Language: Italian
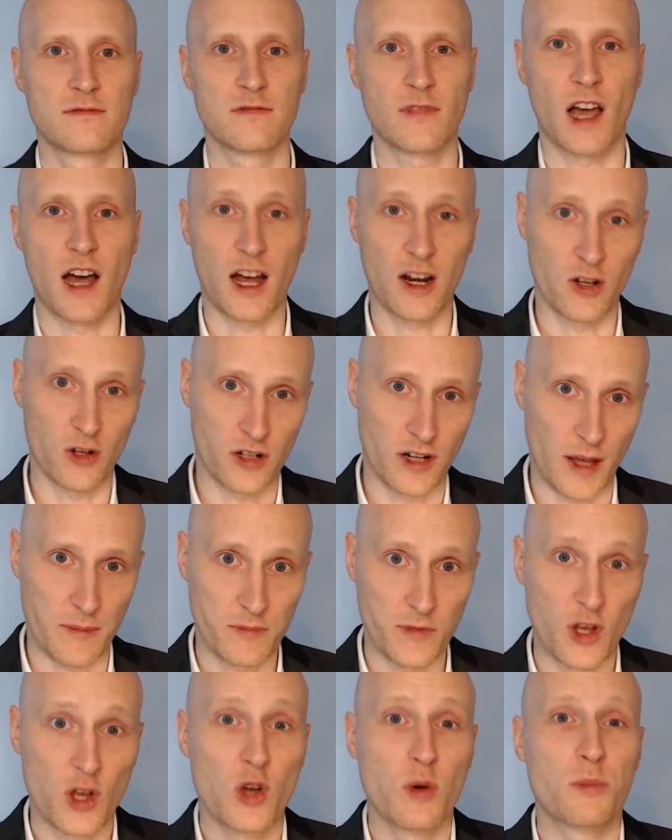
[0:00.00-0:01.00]
Allora,
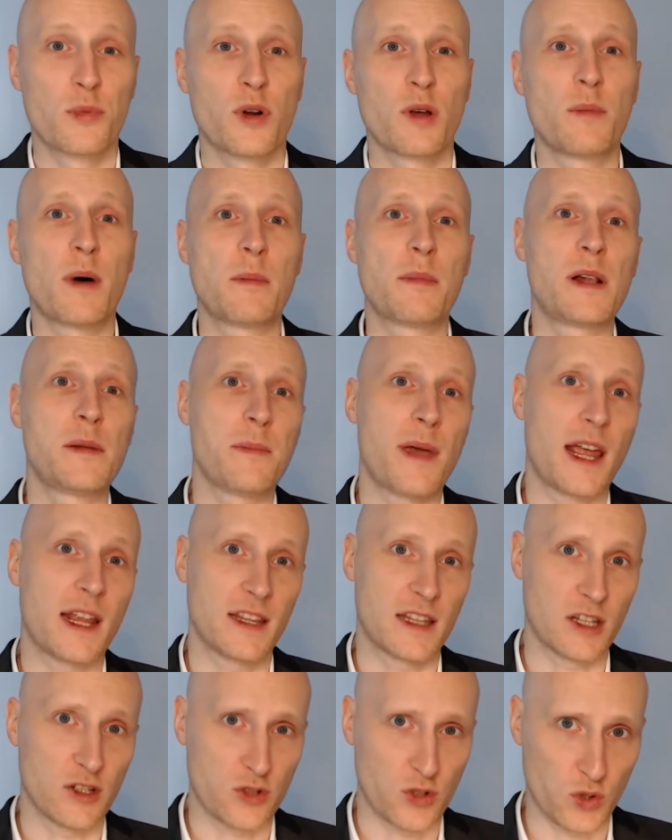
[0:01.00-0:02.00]

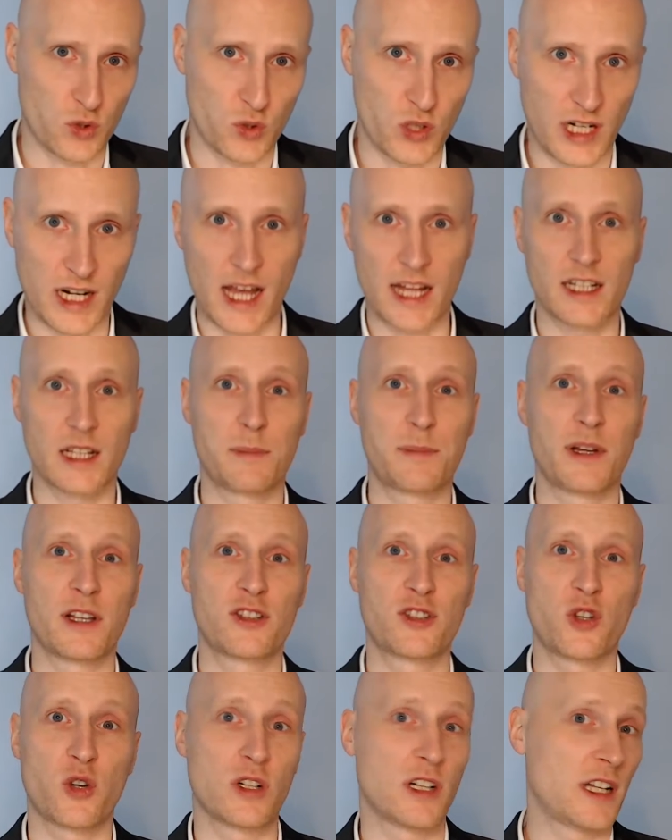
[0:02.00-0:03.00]
probabilmente sotto grande
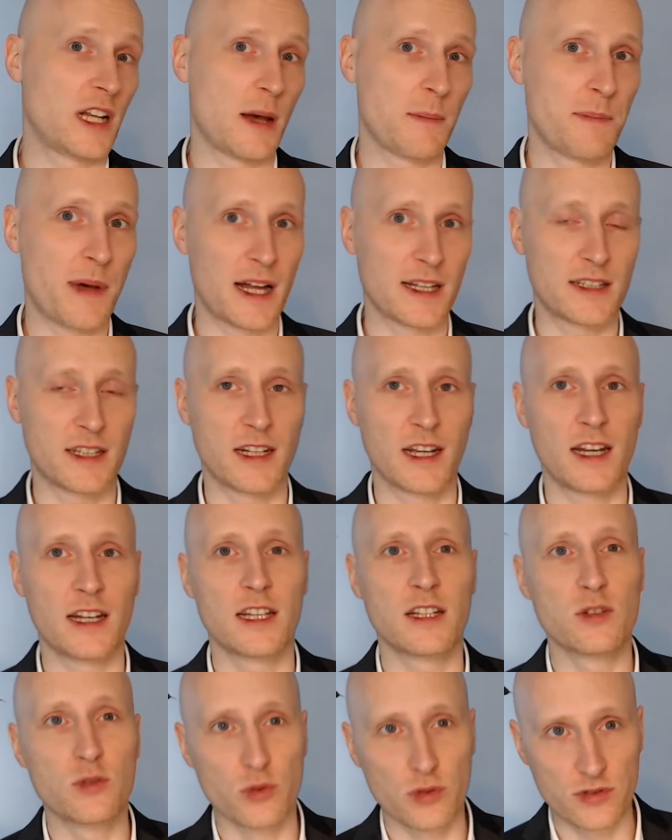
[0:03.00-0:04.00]
pressione da parte
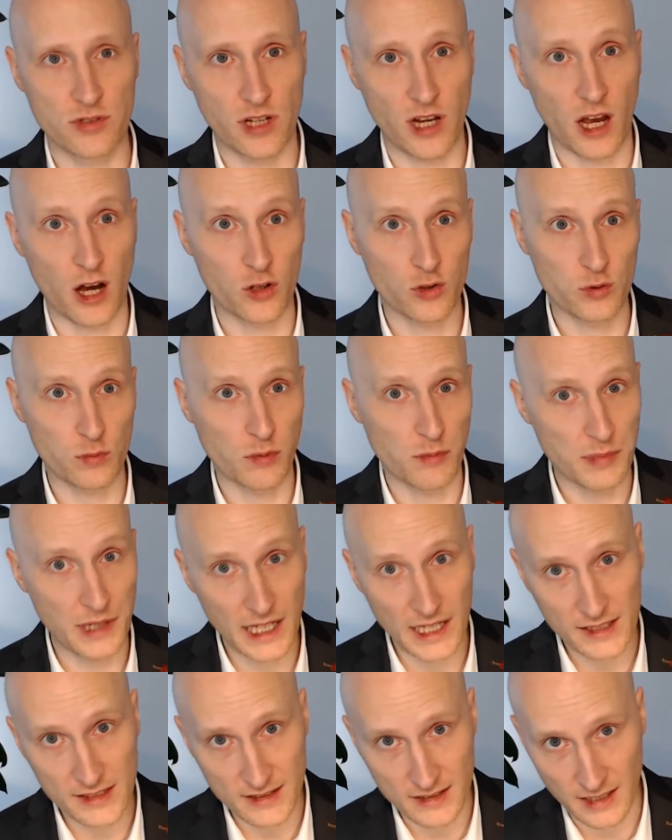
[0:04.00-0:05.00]
dell'industria
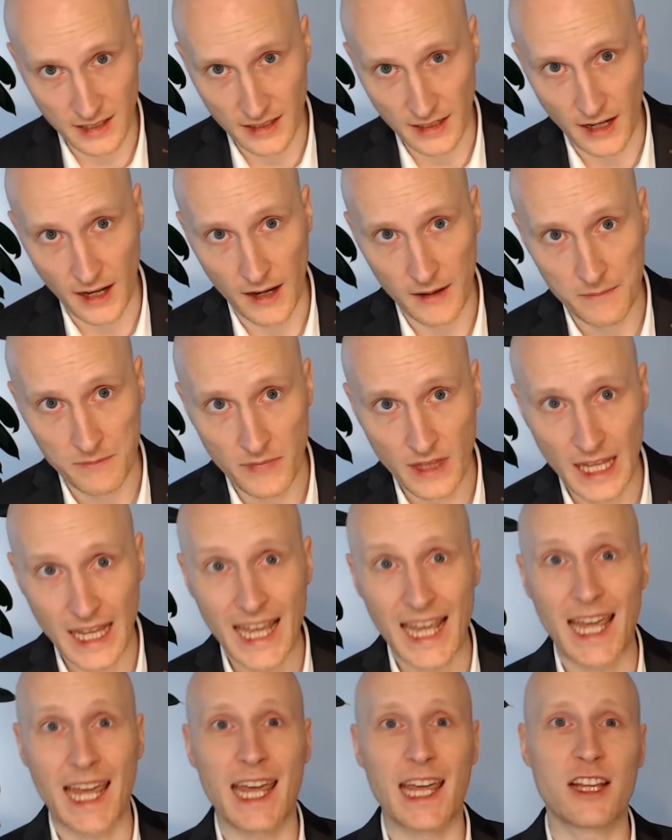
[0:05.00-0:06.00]
automobilistica
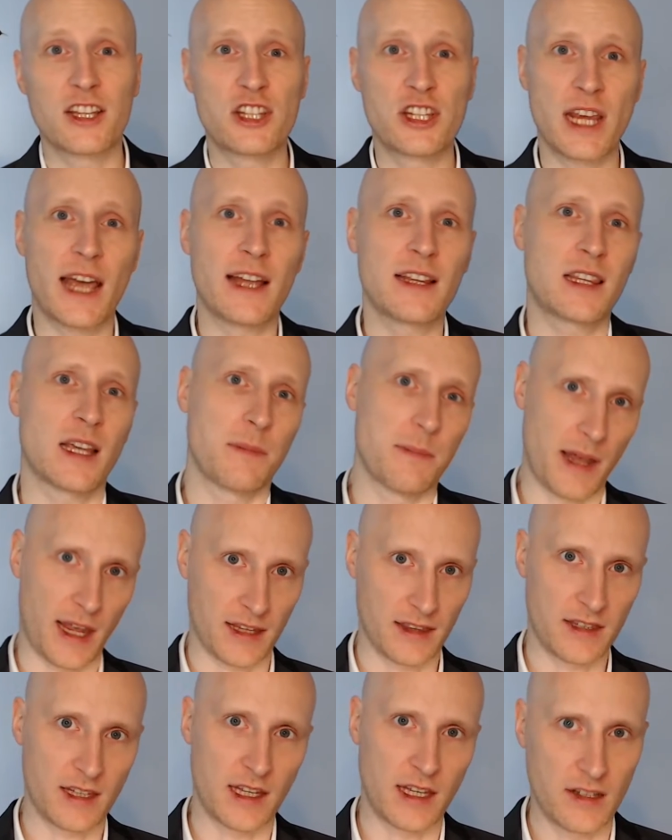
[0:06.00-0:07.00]
e
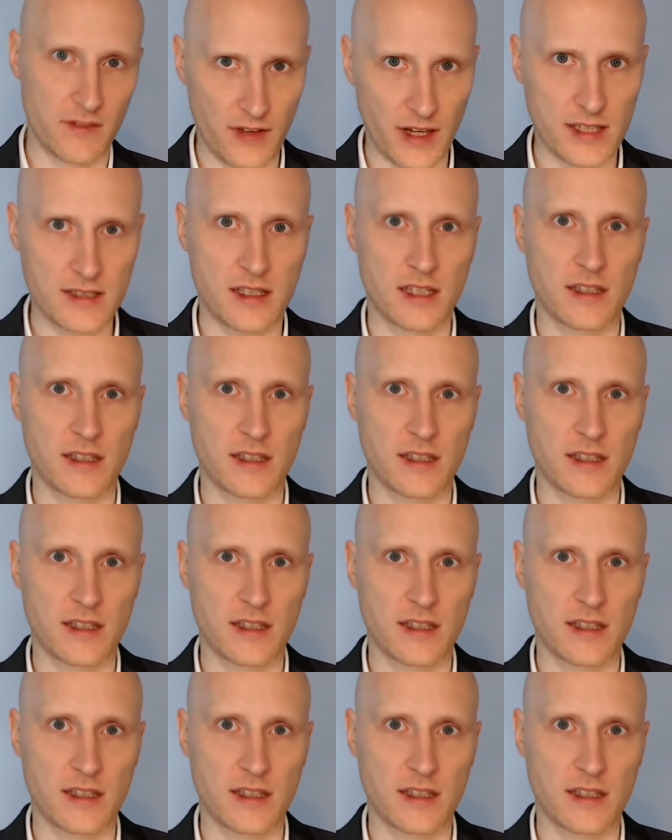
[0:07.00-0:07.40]
certamente in vista